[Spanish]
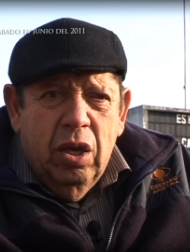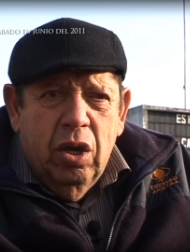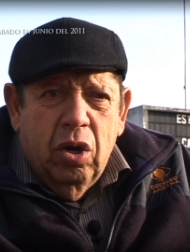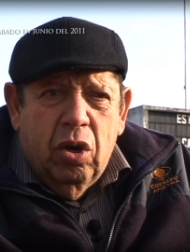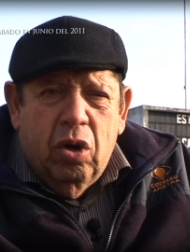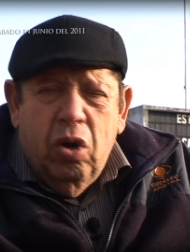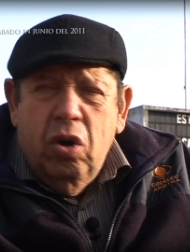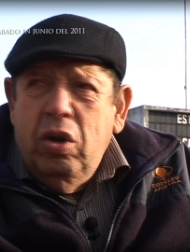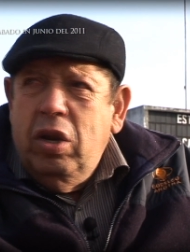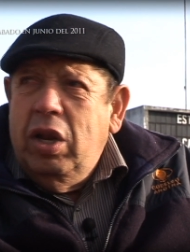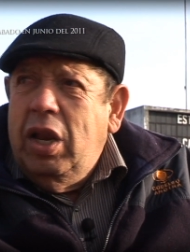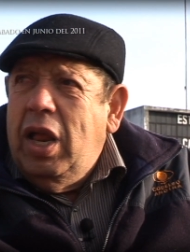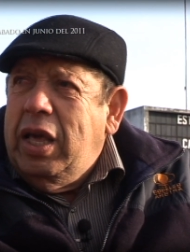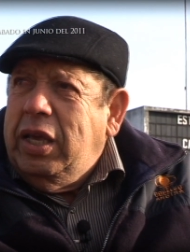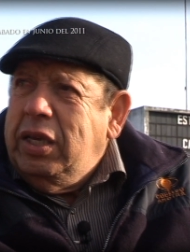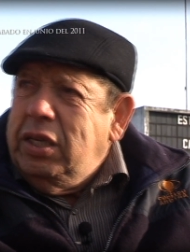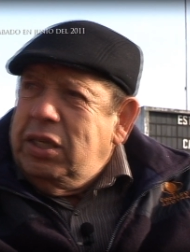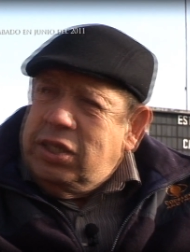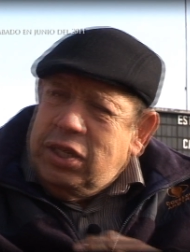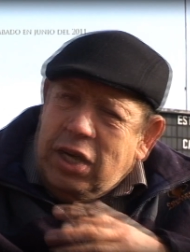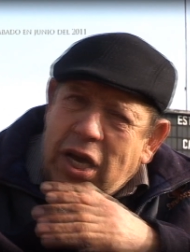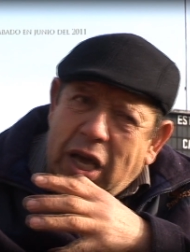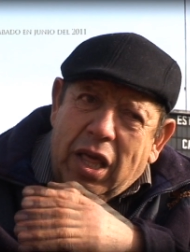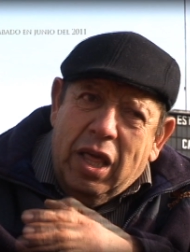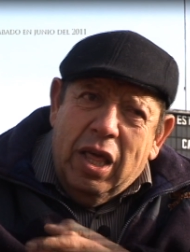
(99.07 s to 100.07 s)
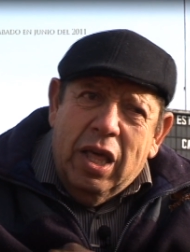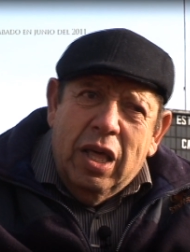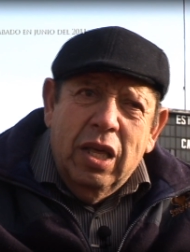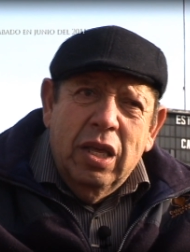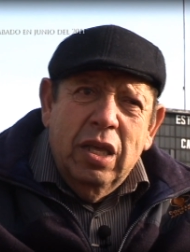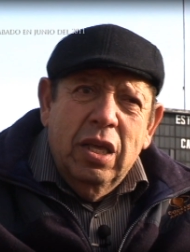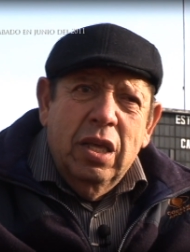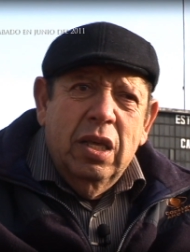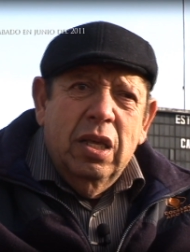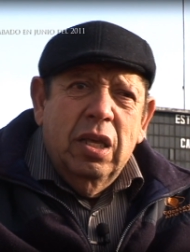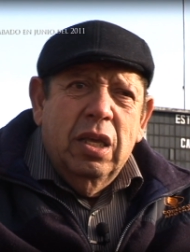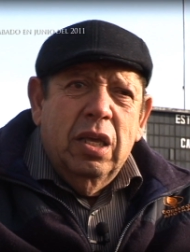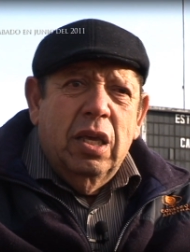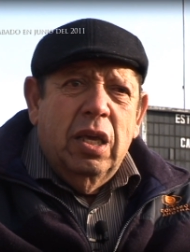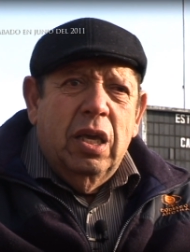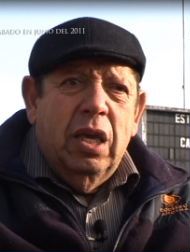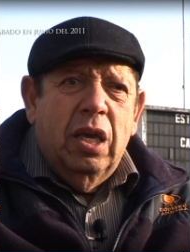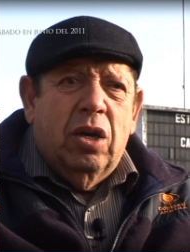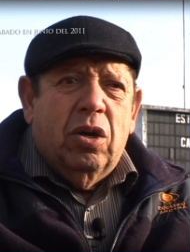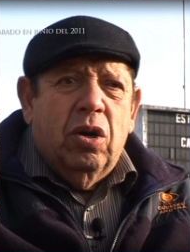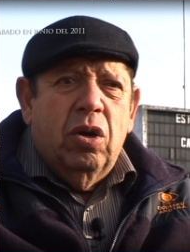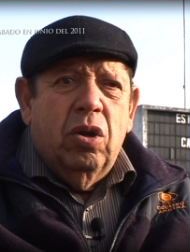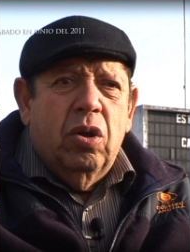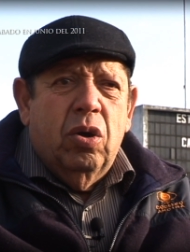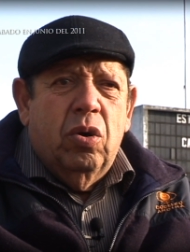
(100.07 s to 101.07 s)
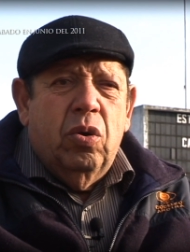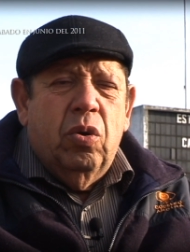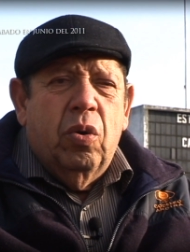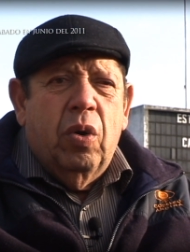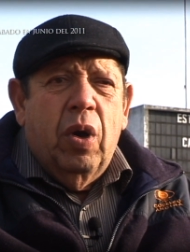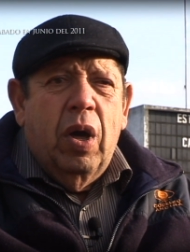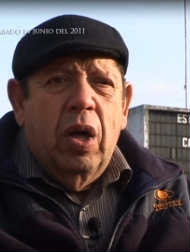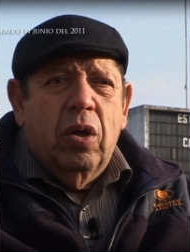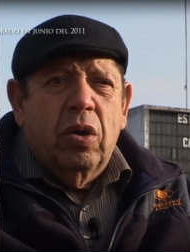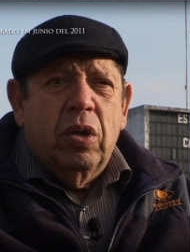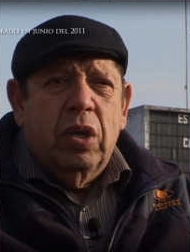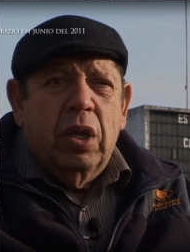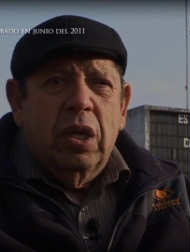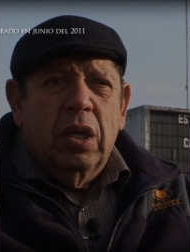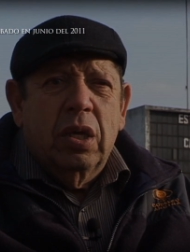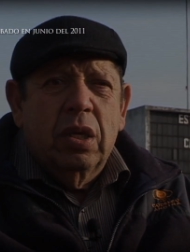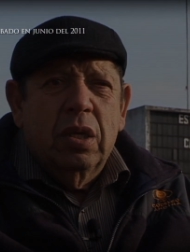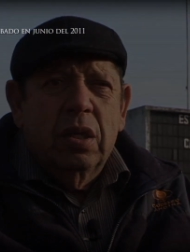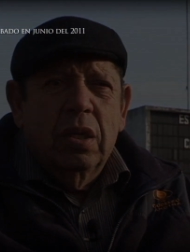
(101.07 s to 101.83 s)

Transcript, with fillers: con la hinchada y con los jugadores